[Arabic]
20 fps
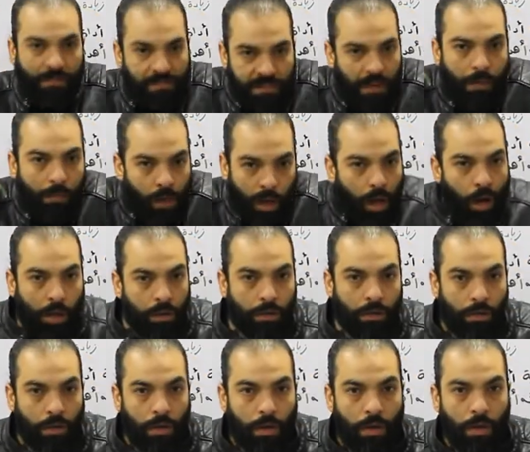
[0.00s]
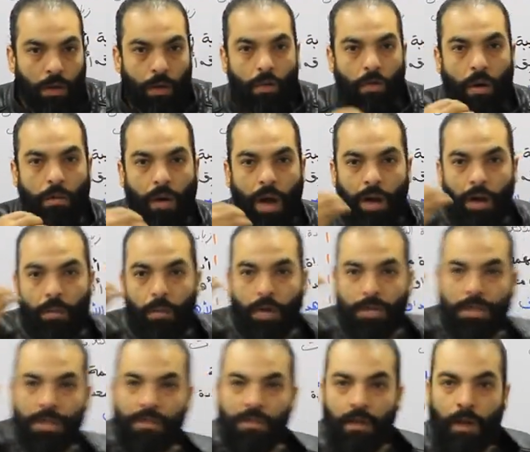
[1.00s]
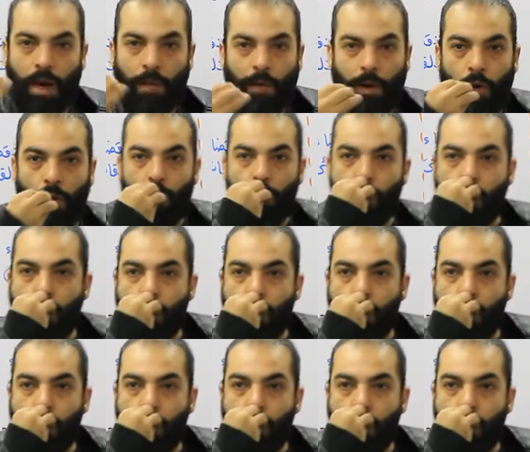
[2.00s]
فهم غلط وقام راح لموظف الضرايب قال له